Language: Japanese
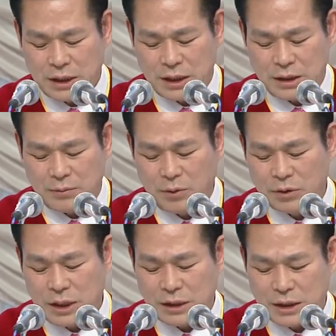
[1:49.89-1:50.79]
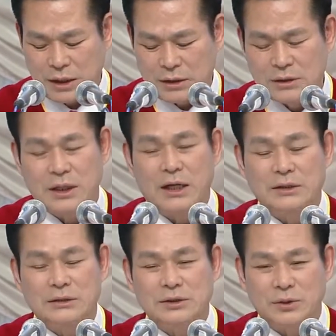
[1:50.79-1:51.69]
人はもともと
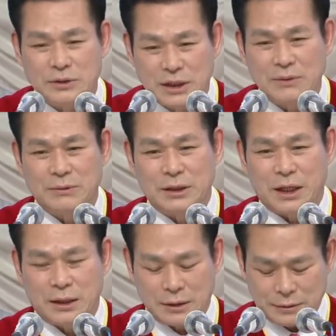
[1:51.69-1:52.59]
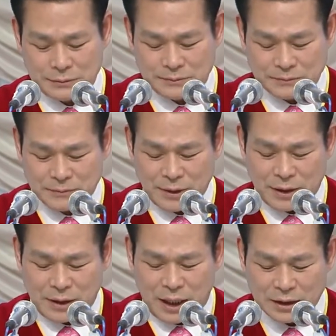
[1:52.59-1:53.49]
計りごとに長けている存在で
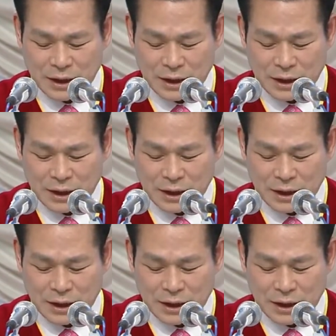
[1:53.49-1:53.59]
す。